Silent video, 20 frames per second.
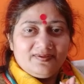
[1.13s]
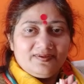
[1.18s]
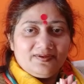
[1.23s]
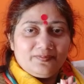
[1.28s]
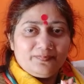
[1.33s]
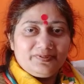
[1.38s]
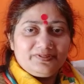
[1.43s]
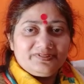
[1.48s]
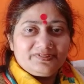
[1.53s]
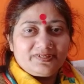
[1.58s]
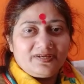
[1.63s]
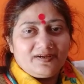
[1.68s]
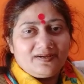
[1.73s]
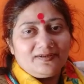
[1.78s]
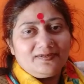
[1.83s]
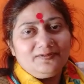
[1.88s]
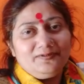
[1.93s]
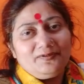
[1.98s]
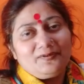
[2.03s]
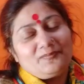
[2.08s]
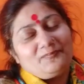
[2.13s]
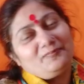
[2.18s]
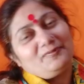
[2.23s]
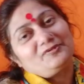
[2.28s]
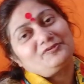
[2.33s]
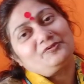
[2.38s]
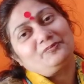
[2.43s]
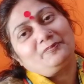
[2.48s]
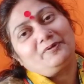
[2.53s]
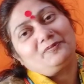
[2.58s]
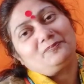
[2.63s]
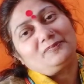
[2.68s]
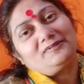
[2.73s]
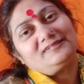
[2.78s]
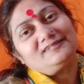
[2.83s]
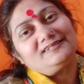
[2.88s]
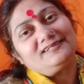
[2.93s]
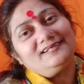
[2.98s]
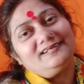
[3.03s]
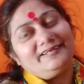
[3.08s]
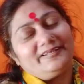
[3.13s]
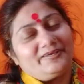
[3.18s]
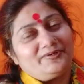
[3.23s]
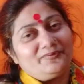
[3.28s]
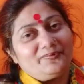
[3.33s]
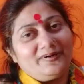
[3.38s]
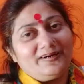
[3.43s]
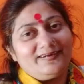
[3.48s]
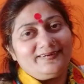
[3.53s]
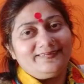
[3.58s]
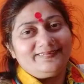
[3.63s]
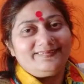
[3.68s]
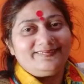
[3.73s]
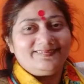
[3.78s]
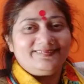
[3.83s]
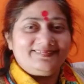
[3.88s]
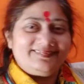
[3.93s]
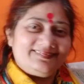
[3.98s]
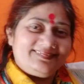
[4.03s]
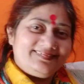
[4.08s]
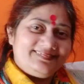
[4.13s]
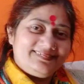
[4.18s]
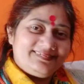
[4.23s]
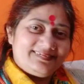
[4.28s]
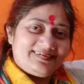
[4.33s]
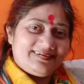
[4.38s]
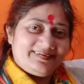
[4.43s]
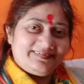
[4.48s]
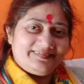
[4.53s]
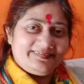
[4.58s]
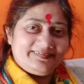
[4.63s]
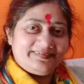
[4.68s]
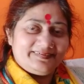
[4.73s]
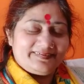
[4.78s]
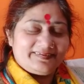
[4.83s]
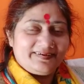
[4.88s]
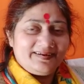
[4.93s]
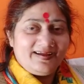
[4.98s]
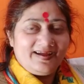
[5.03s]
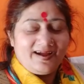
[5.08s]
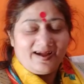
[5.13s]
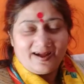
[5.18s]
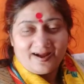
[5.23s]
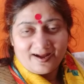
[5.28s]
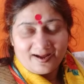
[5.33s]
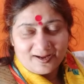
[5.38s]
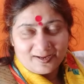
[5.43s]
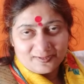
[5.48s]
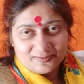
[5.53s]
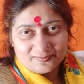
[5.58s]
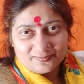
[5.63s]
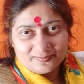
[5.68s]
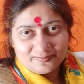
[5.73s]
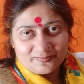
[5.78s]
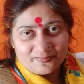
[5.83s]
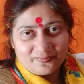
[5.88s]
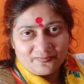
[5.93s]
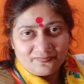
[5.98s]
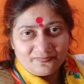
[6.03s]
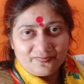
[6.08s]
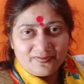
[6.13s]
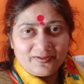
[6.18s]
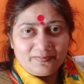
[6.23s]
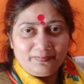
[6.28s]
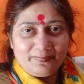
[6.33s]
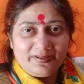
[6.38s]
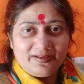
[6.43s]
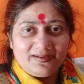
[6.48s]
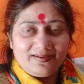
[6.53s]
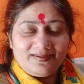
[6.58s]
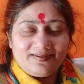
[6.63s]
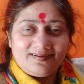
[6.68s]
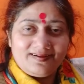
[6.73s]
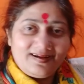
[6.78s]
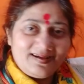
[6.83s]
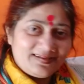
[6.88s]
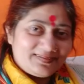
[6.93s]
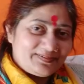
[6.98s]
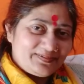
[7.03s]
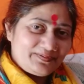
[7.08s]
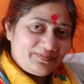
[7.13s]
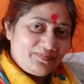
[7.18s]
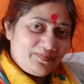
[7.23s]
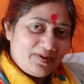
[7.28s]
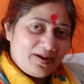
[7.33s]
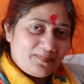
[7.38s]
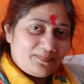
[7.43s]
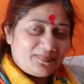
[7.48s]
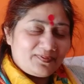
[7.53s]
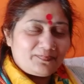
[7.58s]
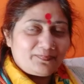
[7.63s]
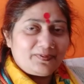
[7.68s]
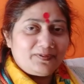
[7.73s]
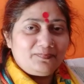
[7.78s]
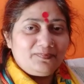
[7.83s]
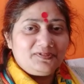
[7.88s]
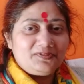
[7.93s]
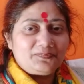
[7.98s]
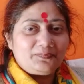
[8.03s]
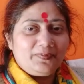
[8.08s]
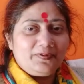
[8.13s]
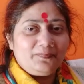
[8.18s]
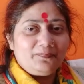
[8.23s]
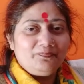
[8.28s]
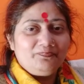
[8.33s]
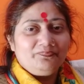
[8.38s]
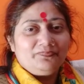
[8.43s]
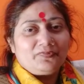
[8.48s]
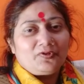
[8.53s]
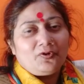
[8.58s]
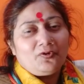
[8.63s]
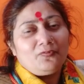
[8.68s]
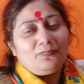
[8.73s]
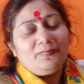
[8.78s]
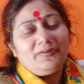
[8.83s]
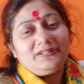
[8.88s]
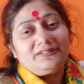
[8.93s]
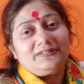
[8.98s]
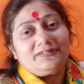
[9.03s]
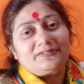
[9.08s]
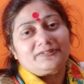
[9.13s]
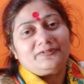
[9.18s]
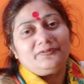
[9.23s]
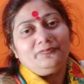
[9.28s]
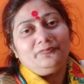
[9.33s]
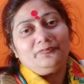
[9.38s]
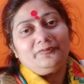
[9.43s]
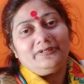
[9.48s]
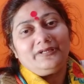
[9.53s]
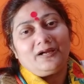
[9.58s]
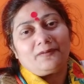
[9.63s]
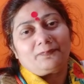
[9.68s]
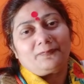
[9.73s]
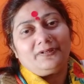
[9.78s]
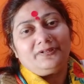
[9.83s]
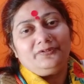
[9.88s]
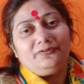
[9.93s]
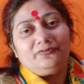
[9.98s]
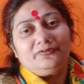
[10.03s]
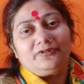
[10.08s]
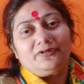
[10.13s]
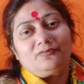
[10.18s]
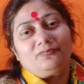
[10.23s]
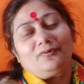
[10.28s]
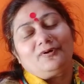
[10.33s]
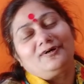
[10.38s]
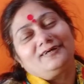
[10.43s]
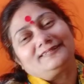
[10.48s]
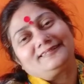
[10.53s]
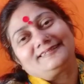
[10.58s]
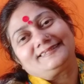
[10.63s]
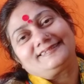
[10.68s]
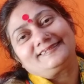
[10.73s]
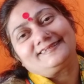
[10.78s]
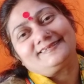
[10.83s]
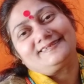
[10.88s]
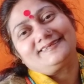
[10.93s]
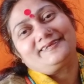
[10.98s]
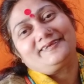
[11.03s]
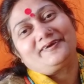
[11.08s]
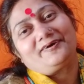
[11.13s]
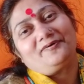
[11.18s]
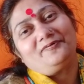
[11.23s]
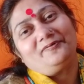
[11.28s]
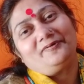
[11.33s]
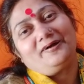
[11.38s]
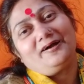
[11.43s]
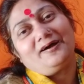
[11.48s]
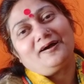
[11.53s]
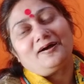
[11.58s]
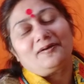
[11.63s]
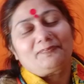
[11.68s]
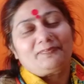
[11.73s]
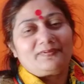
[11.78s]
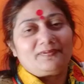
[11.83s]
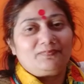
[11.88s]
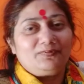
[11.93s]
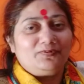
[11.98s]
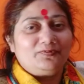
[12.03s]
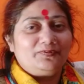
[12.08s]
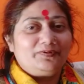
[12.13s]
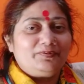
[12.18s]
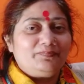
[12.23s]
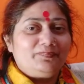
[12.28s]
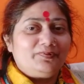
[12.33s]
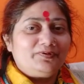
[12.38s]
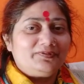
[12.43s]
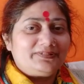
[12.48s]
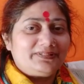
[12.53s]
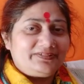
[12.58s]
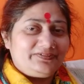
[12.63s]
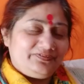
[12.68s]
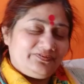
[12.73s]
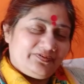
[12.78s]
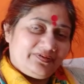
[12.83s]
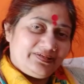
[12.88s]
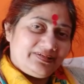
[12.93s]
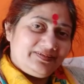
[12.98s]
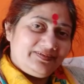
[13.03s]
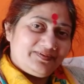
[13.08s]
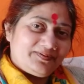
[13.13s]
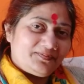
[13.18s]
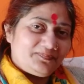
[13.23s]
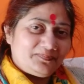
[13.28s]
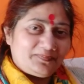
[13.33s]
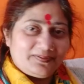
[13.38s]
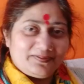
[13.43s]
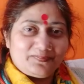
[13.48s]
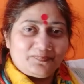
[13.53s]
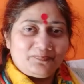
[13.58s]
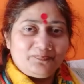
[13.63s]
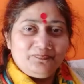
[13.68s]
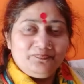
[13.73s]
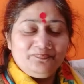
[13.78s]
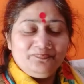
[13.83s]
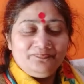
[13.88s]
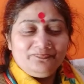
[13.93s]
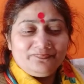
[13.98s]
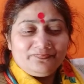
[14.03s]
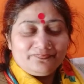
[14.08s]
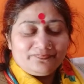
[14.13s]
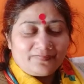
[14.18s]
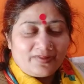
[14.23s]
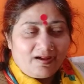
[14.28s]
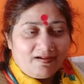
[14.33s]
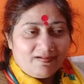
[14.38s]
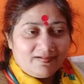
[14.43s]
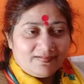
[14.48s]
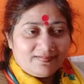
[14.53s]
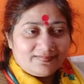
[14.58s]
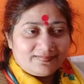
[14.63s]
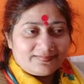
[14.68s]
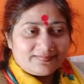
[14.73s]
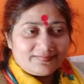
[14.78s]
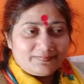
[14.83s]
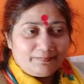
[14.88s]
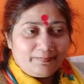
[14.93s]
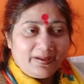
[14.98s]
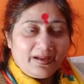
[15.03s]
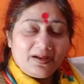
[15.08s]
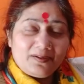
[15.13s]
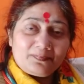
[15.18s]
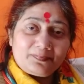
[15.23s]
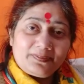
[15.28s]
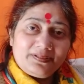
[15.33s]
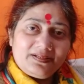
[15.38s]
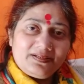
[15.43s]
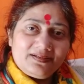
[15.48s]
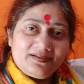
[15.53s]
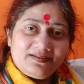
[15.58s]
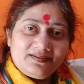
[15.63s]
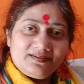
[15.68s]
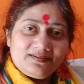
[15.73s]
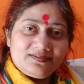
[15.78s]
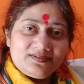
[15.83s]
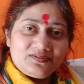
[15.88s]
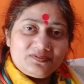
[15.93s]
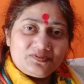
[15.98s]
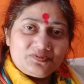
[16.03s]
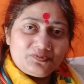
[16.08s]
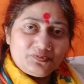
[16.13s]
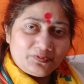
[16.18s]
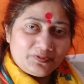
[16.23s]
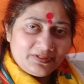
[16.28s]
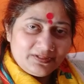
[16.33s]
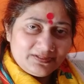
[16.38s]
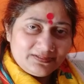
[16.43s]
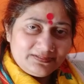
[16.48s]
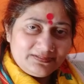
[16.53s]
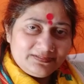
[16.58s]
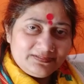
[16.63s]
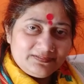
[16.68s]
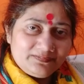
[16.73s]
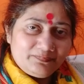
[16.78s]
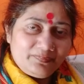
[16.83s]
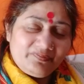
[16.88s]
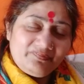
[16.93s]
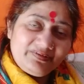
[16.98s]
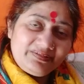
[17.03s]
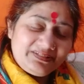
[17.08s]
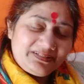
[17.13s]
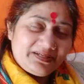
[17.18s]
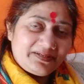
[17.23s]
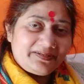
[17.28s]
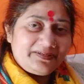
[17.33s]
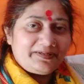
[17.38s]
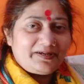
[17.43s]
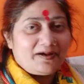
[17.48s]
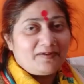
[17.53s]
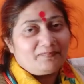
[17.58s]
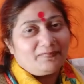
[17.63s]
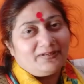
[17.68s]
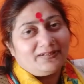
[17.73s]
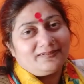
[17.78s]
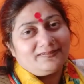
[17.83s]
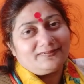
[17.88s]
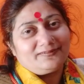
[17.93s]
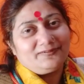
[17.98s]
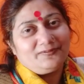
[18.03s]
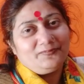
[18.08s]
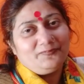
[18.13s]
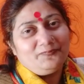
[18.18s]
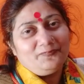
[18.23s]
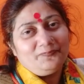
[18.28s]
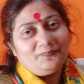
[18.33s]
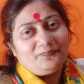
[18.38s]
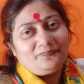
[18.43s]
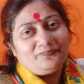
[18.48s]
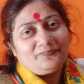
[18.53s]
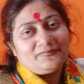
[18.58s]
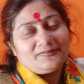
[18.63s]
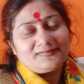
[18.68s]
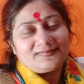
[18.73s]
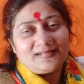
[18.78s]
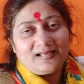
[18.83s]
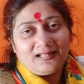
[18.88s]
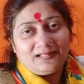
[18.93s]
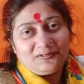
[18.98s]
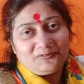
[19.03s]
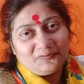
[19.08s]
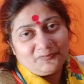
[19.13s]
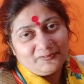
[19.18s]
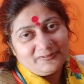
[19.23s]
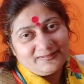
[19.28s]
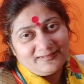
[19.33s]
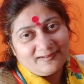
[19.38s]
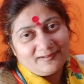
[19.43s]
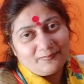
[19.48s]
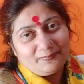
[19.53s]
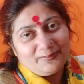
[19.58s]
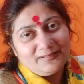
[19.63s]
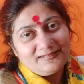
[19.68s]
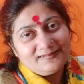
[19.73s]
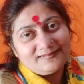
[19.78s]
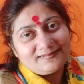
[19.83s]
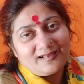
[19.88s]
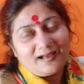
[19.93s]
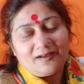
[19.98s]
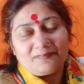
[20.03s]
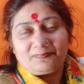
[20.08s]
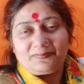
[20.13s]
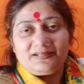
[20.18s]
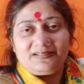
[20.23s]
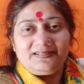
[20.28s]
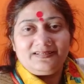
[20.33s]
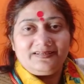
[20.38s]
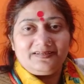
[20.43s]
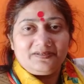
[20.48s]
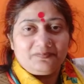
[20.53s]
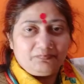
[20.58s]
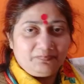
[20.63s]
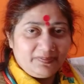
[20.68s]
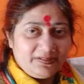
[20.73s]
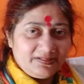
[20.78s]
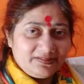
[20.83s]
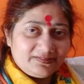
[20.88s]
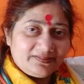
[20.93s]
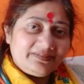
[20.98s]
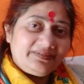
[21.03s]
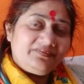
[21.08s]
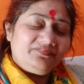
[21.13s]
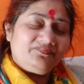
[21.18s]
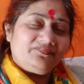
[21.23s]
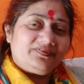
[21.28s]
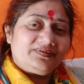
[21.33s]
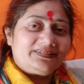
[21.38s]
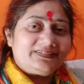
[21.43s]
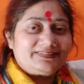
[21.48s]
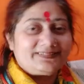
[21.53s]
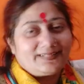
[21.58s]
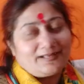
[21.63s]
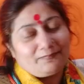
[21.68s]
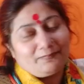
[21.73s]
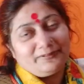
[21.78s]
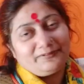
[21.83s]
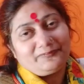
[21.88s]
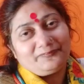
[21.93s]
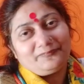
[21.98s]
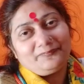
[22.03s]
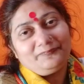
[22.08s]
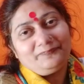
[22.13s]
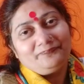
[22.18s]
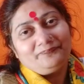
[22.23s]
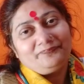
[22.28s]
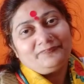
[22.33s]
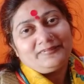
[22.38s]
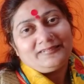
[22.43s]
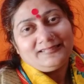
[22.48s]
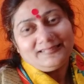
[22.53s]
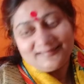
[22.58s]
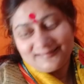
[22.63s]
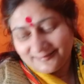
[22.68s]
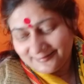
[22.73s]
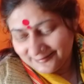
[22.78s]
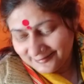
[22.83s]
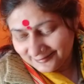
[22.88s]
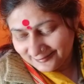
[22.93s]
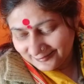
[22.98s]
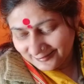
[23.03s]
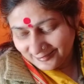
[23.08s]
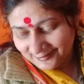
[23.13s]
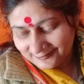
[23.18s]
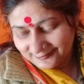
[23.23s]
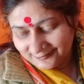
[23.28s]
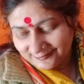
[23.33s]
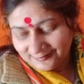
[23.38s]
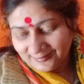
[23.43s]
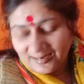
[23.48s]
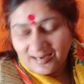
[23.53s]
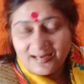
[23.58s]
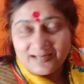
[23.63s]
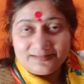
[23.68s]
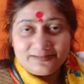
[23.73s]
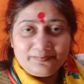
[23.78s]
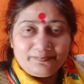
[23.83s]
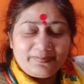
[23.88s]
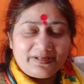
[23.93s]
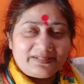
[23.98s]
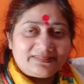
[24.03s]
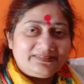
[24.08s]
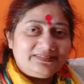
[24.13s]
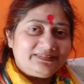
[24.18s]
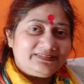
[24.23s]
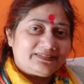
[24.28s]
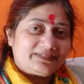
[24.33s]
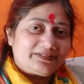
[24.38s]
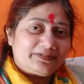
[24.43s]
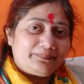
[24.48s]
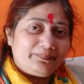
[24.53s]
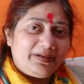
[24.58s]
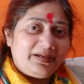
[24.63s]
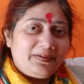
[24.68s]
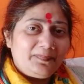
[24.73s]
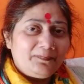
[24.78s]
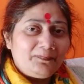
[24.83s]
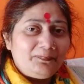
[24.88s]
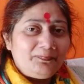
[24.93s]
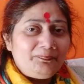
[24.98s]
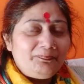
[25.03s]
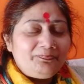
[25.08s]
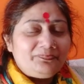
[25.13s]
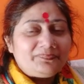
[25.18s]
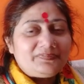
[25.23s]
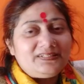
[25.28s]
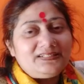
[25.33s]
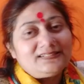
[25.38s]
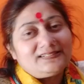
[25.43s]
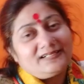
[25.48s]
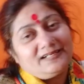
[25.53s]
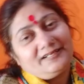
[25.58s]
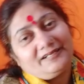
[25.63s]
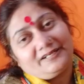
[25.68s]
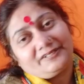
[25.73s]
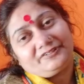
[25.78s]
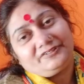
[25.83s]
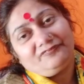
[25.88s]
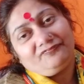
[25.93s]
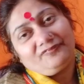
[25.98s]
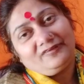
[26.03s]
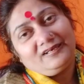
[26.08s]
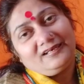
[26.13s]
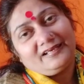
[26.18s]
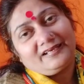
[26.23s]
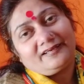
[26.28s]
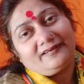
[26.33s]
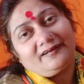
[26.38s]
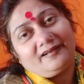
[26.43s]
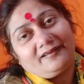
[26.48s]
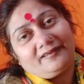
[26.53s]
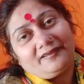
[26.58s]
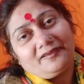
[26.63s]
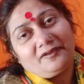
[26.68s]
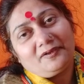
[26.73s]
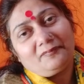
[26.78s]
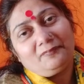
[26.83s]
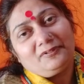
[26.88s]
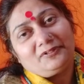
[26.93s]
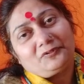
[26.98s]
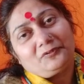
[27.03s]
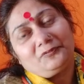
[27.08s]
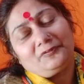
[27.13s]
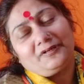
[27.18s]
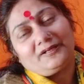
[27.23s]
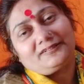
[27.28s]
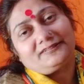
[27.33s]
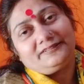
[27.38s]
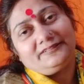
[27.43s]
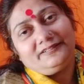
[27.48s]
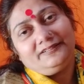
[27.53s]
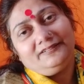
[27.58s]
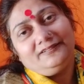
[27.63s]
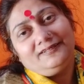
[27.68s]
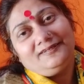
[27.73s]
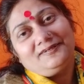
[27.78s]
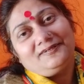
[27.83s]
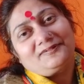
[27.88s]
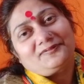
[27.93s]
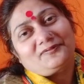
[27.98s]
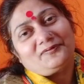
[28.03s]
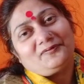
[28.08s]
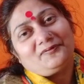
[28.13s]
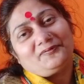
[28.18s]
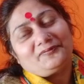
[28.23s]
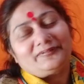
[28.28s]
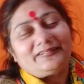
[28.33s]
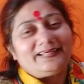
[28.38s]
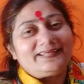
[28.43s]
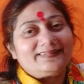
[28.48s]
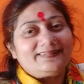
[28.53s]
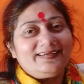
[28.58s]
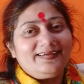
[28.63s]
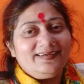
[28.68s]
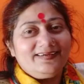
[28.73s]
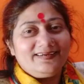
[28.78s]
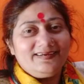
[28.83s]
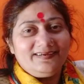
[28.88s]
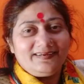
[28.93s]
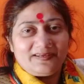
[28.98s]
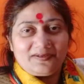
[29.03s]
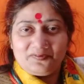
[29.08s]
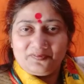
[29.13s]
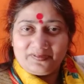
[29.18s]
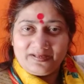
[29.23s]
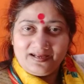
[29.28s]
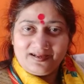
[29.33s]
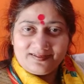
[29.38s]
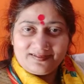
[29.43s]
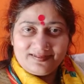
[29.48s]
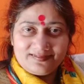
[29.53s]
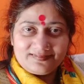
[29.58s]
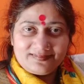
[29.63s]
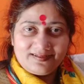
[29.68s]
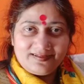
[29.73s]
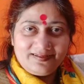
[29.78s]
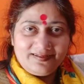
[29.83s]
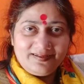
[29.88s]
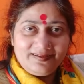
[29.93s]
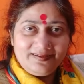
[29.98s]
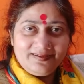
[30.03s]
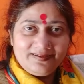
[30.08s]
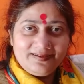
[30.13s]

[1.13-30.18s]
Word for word: नमस्कार मैं सुमन बंसल टेरो का रीडर एंजल का रीडर आज फिर मैं हाजिर हूँ आप सबके बीच में उम्मीद करती हूँ कि आपका न्यू ईयर बहुत अच्छे से गया होगा आप सब लोगों ने बहुत एंजॉय किया होगा और मैं आपके सुखद भविष्य की कामना करती हूँ साल 2020 आपके लिए एक बेहतरीन वर्ष साबित हो इसी के साथ आज हम राशि चक्र में तीसरा फल लेकर आए हैं मिथुन राशि तो देखते हैं कि टैरो क्या कहता है